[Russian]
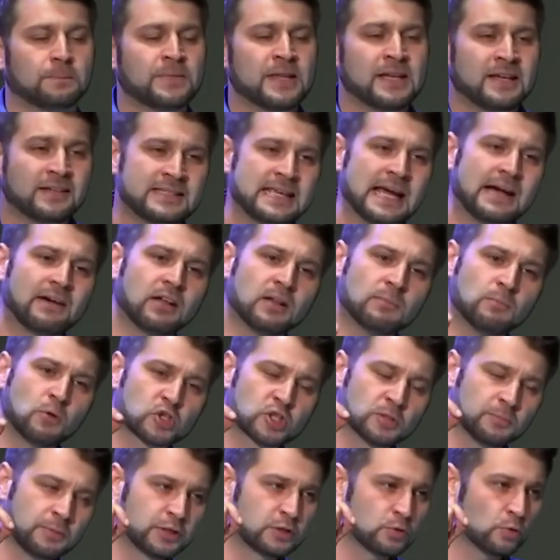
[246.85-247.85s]
Дьявол,
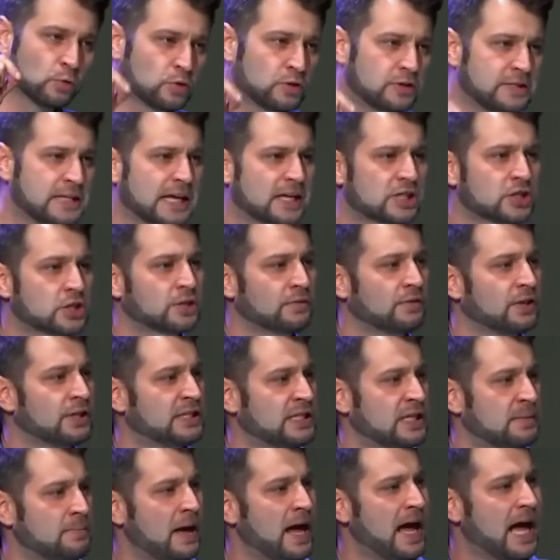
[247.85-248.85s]
может быть, удерживает
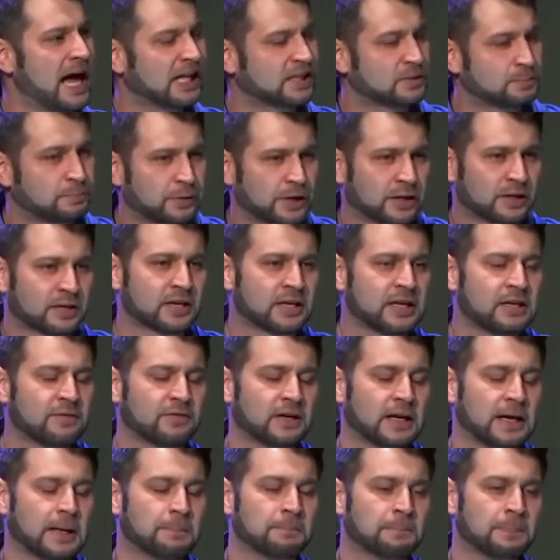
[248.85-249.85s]
тебя от
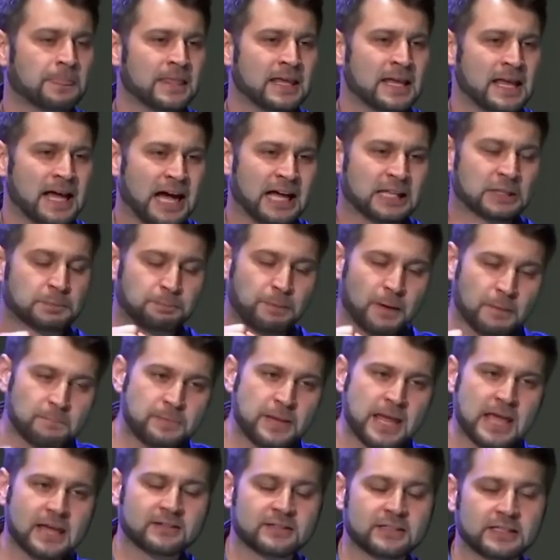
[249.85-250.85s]
прорыва, от
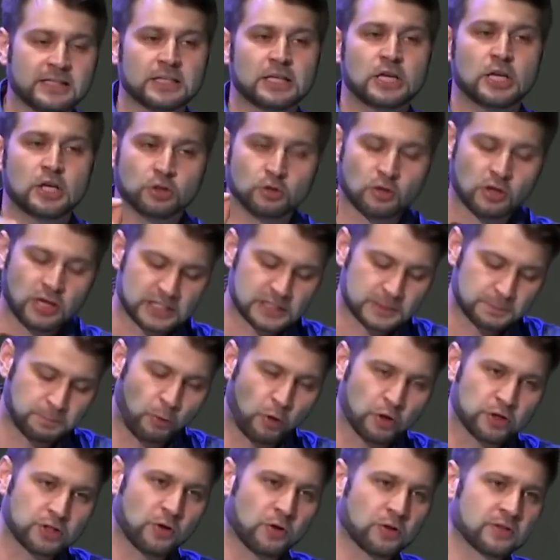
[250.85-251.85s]
победы, но
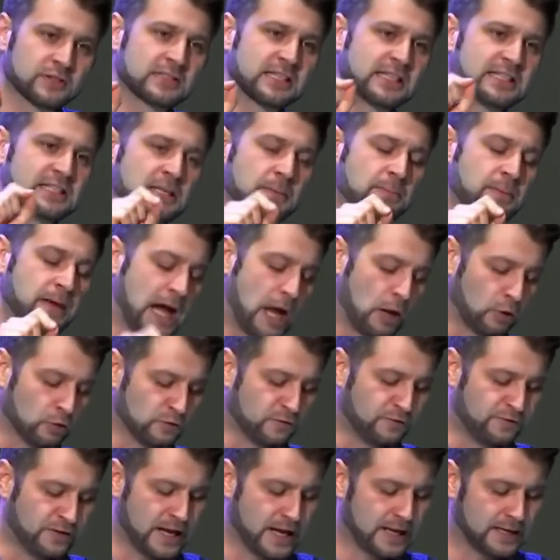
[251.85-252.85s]
Господь, Он за тебя, Он
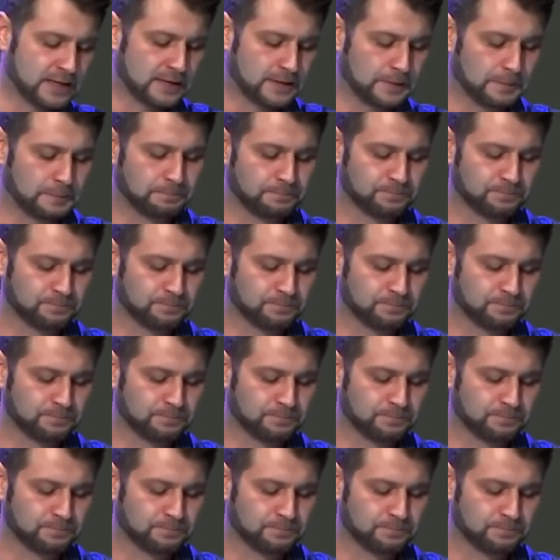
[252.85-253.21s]
верен.